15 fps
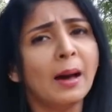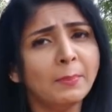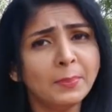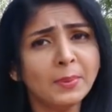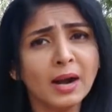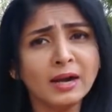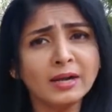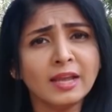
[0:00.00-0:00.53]

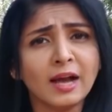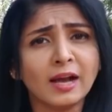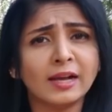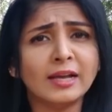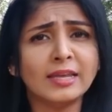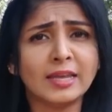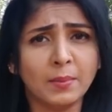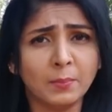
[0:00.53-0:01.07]

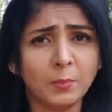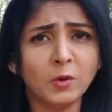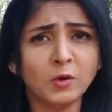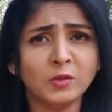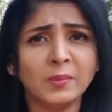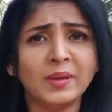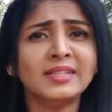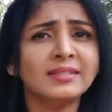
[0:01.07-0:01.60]
அப்ராணியாக
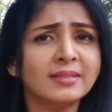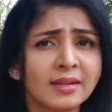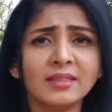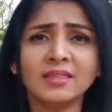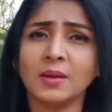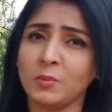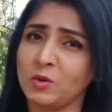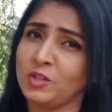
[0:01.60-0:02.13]
எப்பொழுதுமே
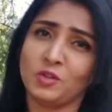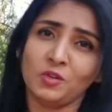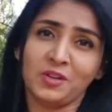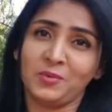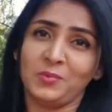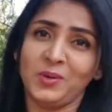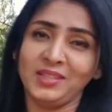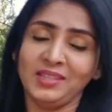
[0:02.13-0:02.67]
சிரித்த
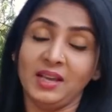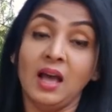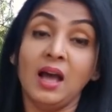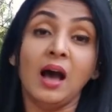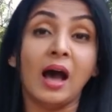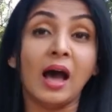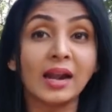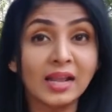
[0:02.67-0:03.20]
முகத்துடன் வந்து
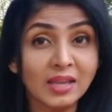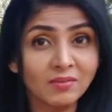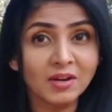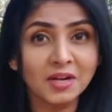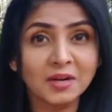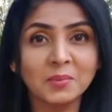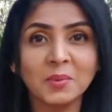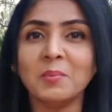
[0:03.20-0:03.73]

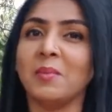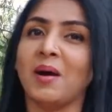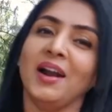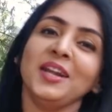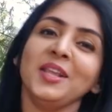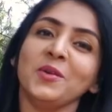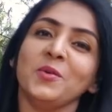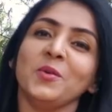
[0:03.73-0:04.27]
அனைவரிடமும்
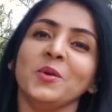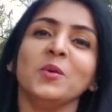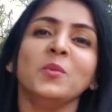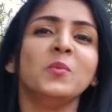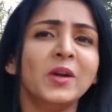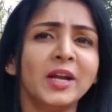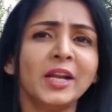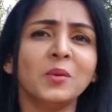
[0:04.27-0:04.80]
மாட்டிக்கொண்டு
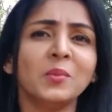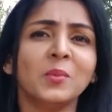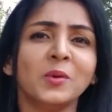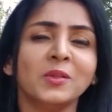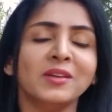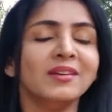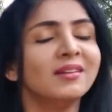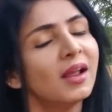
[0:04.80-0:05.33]
விழிக்கும்
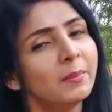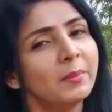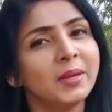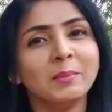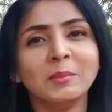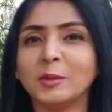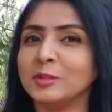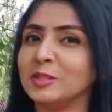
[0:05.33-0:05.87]
போது
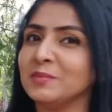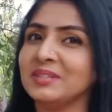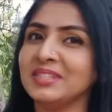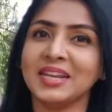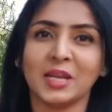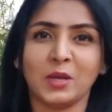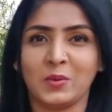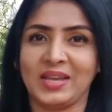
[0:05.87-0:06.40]
நம்மையும்
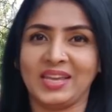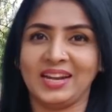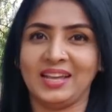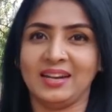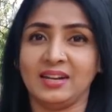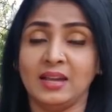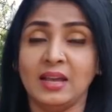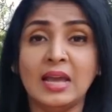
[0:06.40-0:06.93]
கொஞ்சம் சிரிக்க
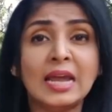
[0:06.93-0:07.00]
வைக்கிறாரு